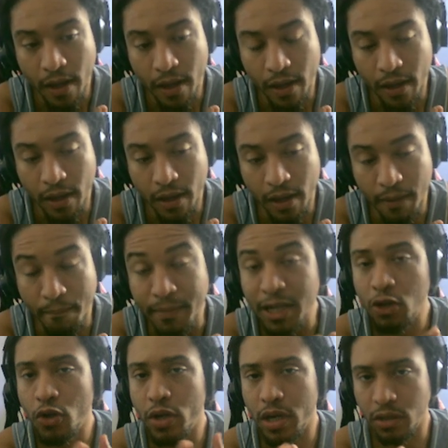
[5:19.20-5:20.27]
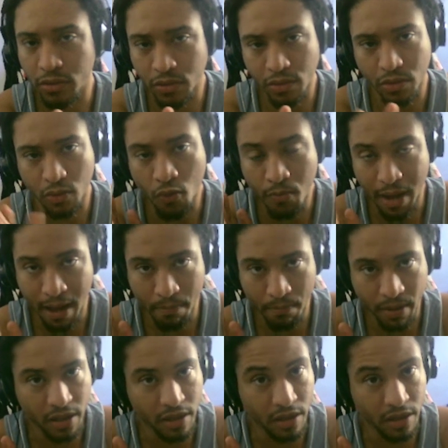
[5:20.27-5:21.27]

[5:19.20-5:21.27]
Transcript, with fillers: é, melhorando o mapa.